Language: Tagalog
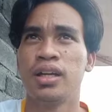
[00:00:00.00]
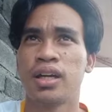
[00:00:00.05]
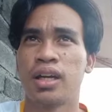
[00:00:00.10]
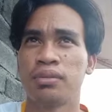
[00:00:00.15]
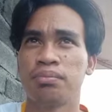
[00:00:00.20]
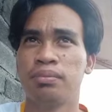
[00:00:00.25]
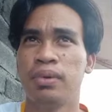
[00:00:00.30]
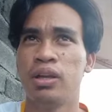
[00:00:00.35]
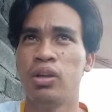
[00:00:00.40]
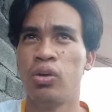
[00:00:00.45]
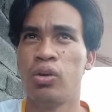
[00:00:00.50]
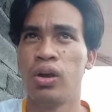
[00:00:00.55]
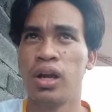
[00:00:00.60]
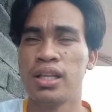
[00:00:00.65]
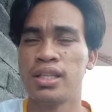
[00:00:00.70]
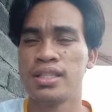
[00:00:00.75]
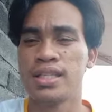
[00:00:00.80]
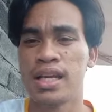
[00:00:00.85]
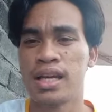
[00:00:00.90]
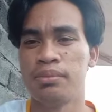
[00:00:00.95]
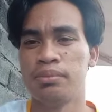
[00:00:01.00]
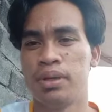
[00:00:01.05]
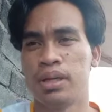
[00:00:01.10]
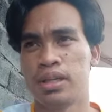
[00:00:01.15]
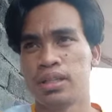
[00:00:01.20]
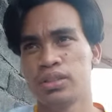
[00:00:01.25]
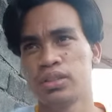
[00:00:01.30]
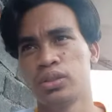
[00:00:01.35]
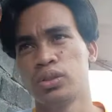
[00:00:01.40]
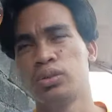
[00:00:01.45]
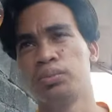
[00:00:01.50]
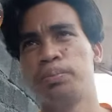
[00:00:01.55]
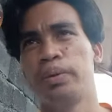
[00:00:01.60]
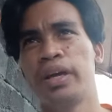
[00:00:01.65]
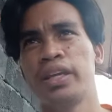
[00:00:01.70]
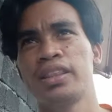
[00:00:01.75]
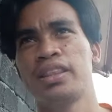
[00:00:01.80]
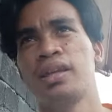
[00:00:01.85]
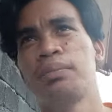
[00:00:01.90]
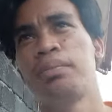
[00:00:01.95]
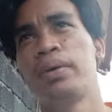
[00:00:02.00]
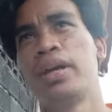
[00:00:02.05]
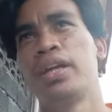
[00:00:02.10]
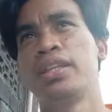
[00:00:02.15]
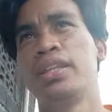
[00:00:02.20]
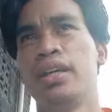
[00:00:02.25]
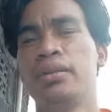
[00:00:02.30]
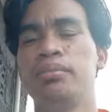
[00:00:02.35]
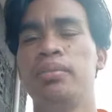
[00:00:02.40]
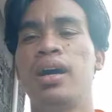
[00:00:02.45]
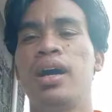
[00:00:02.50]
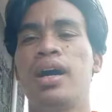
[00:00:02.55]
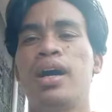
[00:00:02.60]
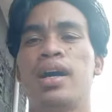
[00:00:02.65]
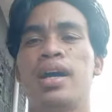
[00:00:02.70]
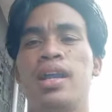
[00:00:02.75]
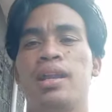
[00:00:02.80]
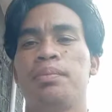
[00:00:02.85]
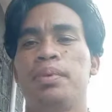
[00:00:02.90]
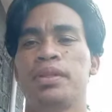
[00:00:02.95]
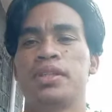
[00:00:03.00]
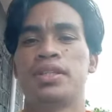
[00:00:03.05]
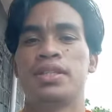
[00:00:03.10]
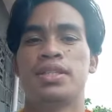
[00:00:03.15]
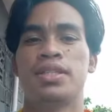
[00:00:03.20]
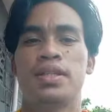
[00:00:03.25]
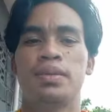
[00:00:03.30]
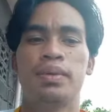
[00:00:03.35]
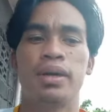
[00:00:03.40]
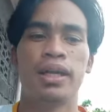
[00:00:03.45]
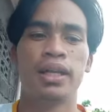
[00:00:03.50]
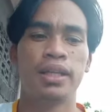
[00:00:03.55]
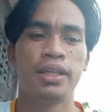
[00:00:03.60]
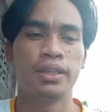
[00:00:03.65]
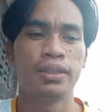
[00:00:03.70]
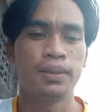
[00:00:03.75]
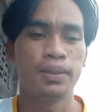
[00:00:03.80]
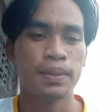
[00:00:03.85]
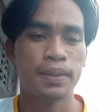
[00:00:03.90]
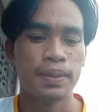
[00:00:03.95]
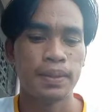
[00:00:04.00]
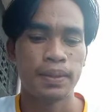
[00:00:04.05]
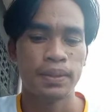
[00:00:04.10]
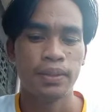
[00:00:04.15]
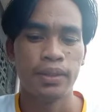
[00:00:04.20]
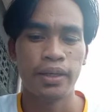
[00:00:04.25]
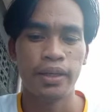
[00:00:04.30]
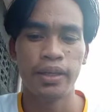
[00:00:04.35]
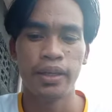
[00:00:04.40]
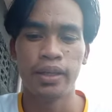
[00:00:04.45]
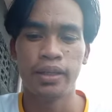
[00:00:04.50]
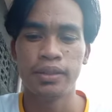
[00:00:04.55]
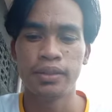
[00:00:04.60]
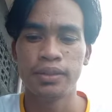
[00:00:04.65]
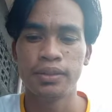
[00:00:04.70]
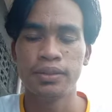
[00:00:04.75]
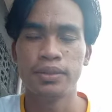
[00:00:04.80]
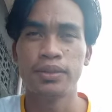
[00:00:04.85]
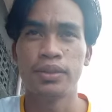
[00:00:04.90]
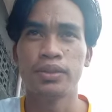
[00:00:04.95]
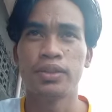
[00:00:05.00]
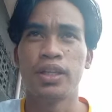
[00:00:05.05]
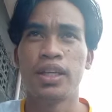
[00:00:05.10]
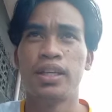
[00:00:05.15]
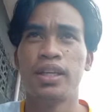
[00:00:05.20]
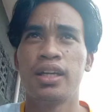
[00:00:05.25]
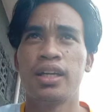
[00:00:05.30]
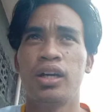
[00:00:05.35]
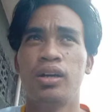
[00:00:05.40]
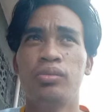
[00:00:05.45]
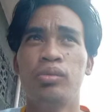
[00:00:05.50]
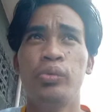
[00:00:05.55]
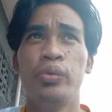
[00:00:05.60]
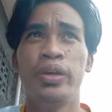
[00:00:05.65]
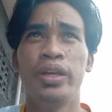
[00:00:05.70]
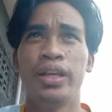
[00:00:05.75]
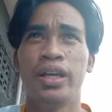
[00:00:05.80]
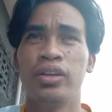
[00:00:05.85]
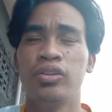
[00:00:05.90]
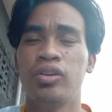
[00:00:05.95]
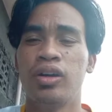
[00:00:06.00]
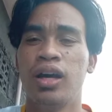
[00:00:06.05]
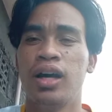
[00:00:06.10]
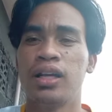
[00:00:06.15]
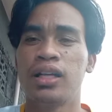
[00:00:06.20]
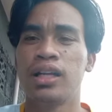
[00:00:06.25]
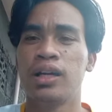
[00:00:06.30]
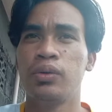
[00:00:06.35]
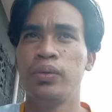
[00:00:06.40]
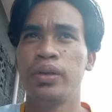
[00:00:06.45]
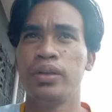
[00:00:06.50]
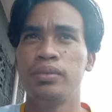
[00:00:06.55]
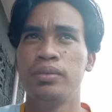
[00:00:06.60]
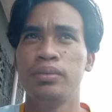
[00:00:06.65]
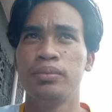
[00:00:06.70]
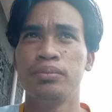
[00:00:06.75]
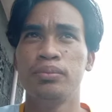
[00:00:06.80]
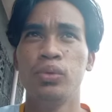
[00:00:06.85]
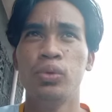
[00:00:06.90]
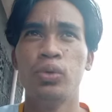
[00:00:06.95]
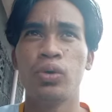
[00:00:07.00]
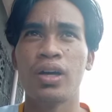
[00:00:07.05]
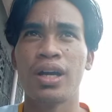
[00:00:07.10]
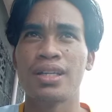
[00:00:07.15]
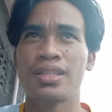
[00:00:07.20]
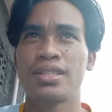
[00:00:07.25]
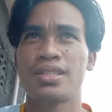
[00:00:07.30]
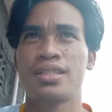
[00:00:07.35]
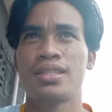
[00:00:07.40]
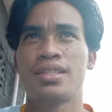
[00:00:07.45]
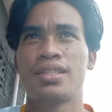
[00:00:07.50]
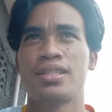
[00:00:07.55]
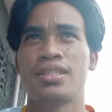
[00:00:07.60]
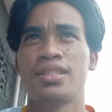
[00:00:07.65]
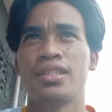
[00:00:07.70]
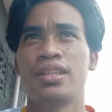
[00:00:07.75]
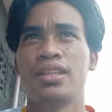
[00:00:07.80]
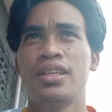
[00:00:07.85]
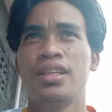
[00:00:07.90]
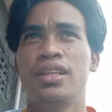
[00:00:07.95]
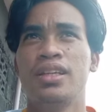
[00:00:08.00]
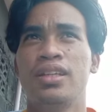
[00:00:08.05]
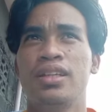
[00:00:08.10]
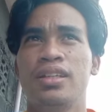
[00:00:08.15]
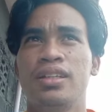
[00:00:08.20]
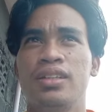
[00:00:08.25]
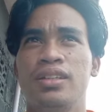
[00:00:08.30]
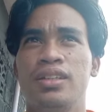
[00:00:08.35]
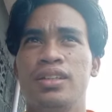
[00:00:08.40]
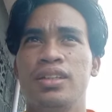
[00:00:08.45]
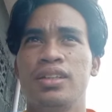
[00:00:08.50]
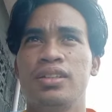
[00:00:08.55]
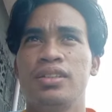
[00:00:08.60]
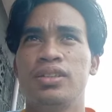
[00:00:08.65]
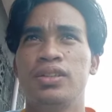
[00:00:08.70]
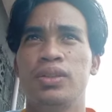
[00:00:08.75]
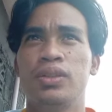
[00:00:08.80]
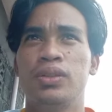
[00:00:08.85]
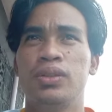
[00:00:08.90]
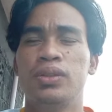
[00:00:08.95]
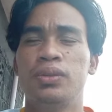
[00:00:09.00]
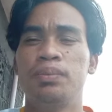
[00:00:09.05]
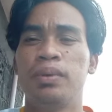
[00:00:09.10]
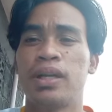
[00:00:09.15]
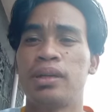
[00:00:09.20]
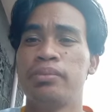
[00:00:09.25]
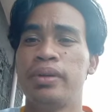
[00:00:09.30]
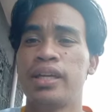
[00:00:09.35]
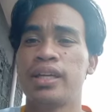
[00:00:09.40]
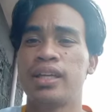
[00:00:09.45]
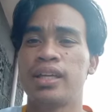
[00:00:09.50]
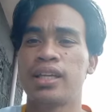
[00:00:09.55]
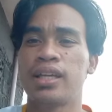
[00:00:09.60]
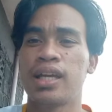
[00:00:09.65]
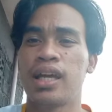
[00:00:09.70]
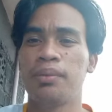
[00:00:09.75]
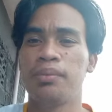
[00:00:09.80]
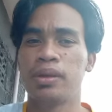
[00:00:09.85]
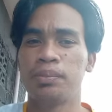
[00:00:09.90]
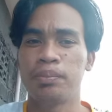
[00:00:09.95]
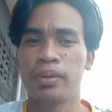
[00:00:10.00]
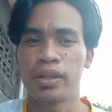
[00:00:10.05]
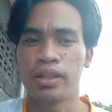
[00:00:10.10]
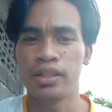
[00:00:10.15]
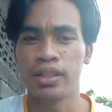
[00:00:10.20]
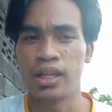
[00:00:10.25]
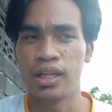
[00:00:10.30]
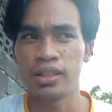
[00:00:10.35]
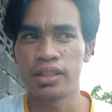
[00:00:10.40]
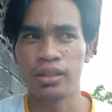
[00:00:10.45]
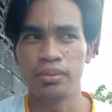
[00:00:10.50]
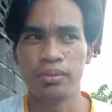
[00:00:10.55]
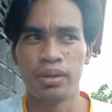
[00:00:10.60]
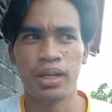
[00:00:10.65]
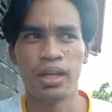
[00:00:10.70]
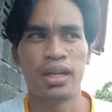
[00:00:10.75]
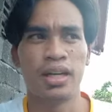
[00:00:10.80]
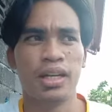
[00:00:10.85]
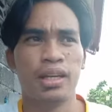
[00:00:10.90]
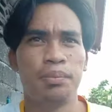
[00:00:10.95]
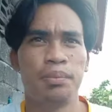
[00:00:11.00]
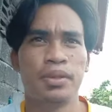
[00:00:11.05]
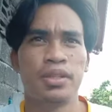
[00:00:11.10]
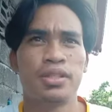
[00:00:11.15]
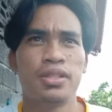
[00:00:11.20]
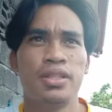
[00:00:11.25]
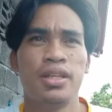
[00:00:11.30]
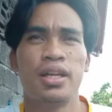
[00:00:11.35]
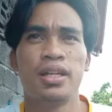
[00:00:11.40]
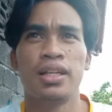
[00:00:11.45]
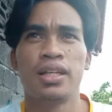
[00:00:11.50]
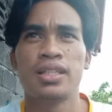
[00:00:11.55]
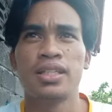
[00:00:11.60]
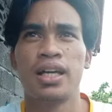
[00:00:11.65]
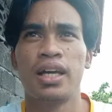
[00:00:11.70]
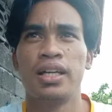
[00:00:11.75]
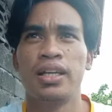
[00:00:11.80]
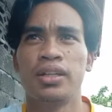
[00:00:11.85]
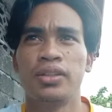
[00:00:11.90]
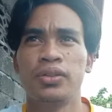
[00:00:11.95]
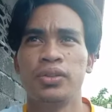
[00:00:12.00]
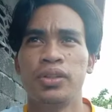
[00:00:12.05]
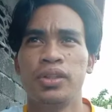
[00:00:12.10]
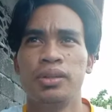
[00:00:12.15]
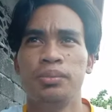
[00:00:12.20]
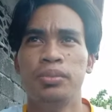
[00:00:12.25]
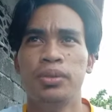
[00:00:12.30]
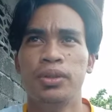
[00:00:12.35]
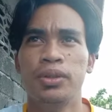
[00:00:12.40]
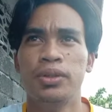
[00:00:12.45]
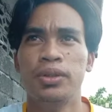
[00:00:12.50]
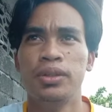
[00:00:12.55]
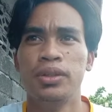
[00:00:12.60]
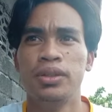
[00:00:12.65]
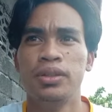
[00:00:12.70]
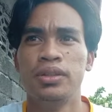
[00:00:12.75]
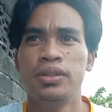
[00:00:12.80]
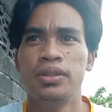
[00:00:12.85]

Katbalogan Samar so payat na payat yan mga kalapatis bale ayan so sana umuwi ngayong araw and bukas so para may recover pa rin natin mga kalapatis dahil nga sayang yung ibon